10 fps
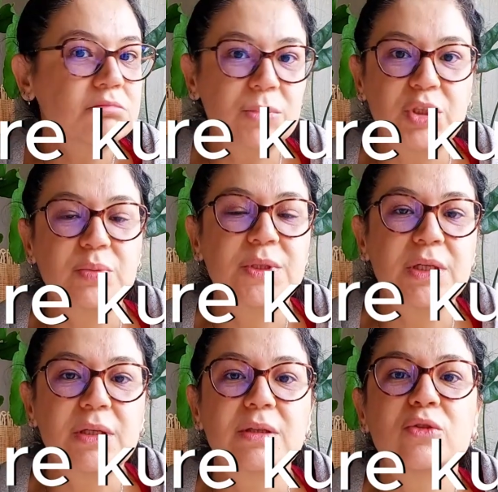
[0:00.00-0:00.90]
hiçbir
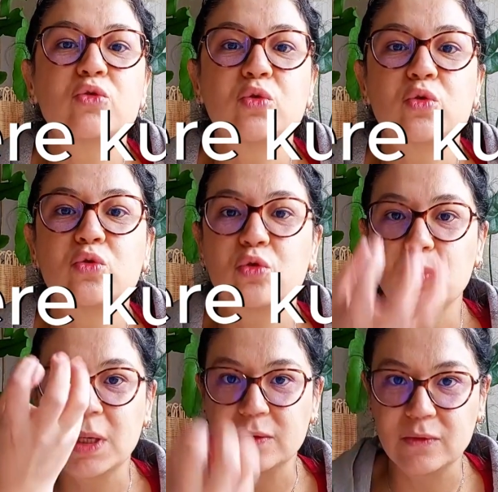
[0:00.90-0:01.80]
şekilde suyu
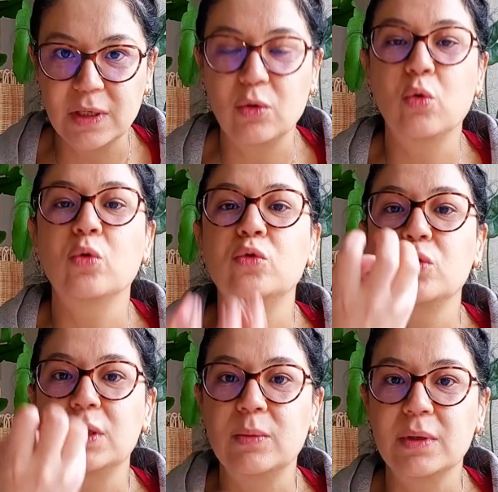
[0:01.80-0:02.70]
tutmaz ve
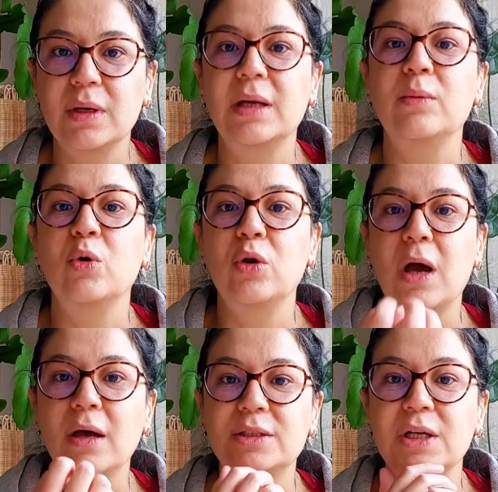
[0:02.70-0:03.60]
olduğu gibi hani böyle
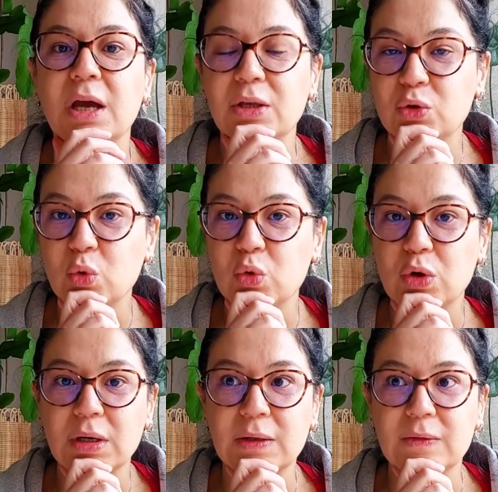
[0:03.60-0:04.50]
aşağıya doğru
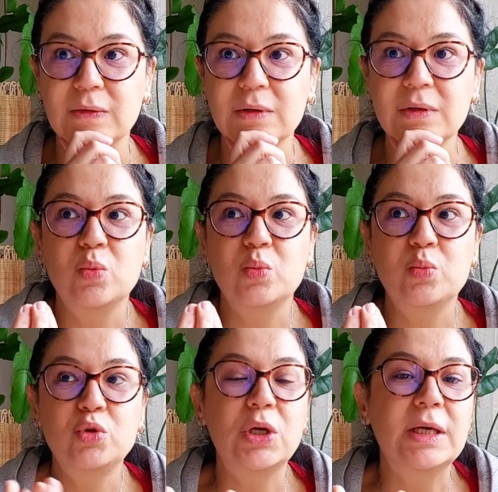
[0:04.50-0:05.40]
akıtır.
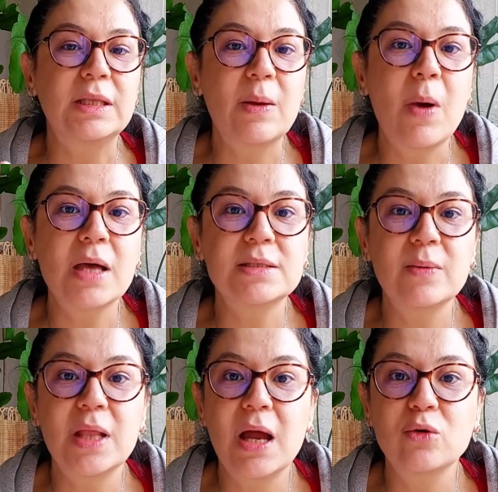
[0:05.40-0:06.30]
Bu şekilde
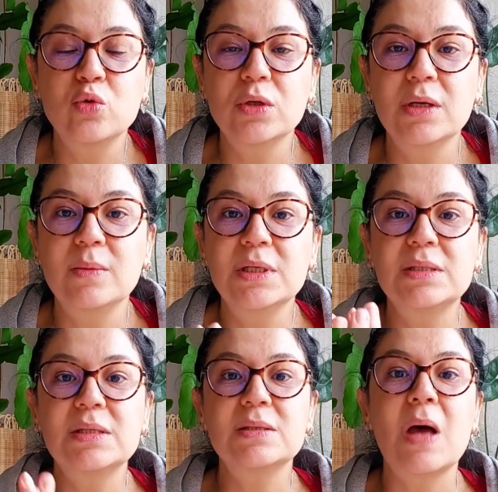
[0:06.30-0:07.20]
malzemeler
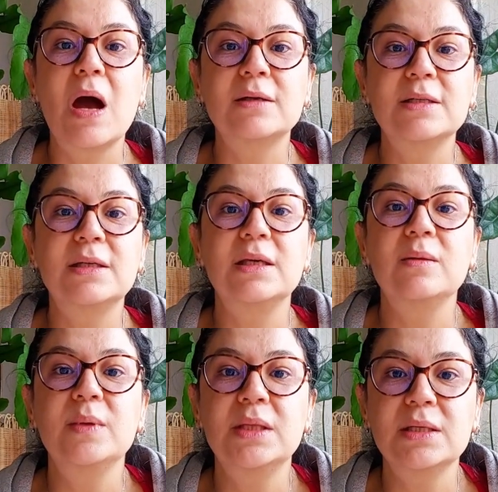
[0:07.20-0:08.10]
kullanabilirsiniz. Artı
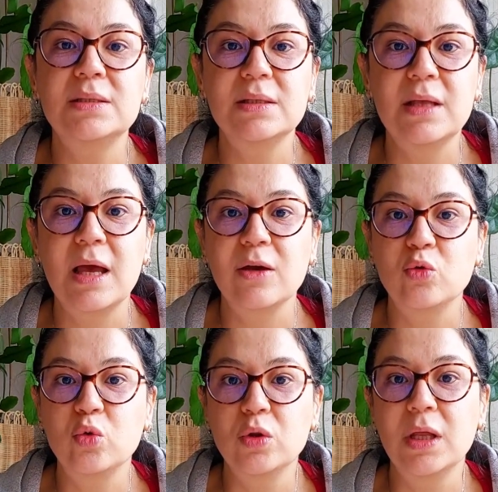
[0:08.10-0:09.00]
kil bilyesi de
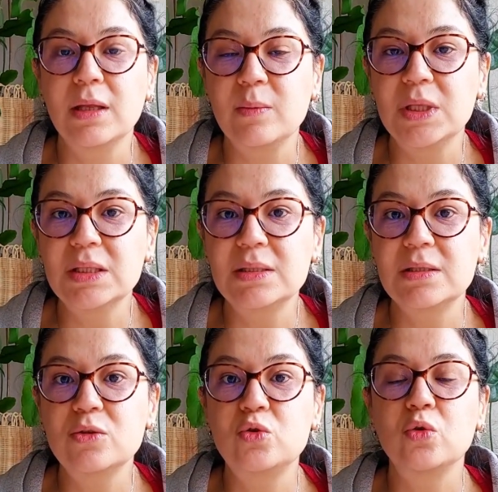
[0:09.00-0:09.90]

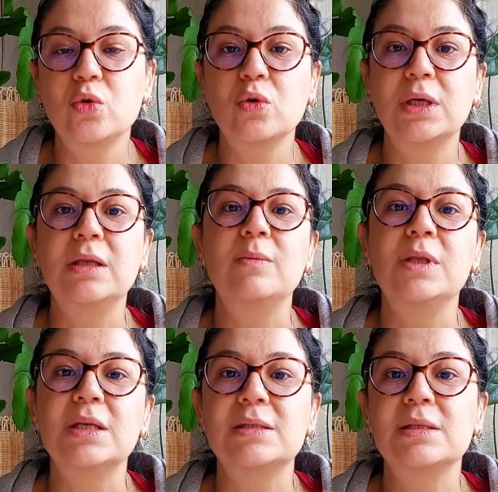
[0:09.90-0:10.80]
kullanabilirsiniz. Çünkü kil
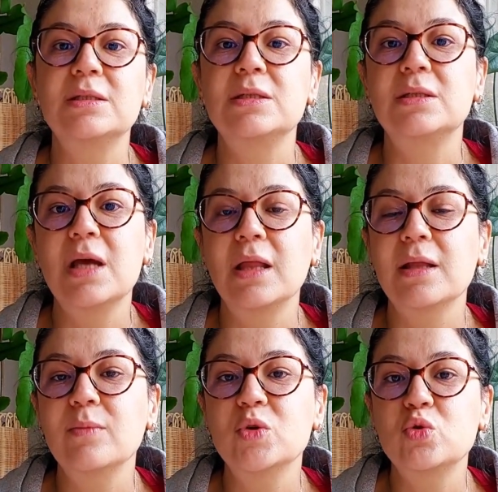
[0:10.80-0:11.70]
bilyesinin ciddi
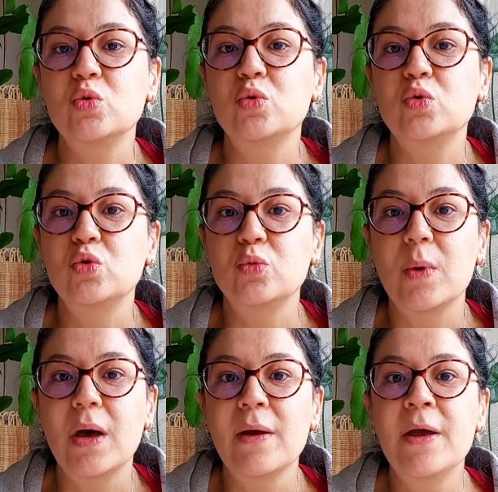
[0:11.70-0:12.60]
anlamda suyu
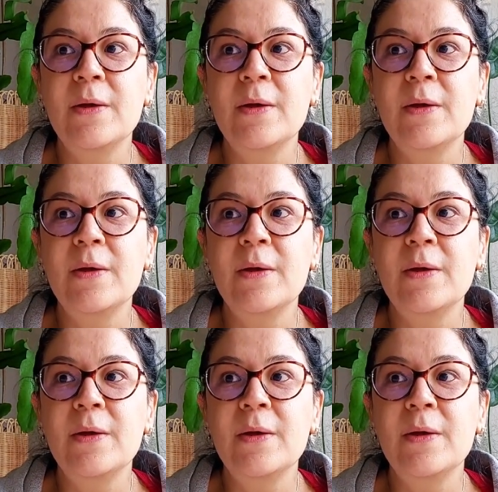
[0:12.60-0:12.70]
tutma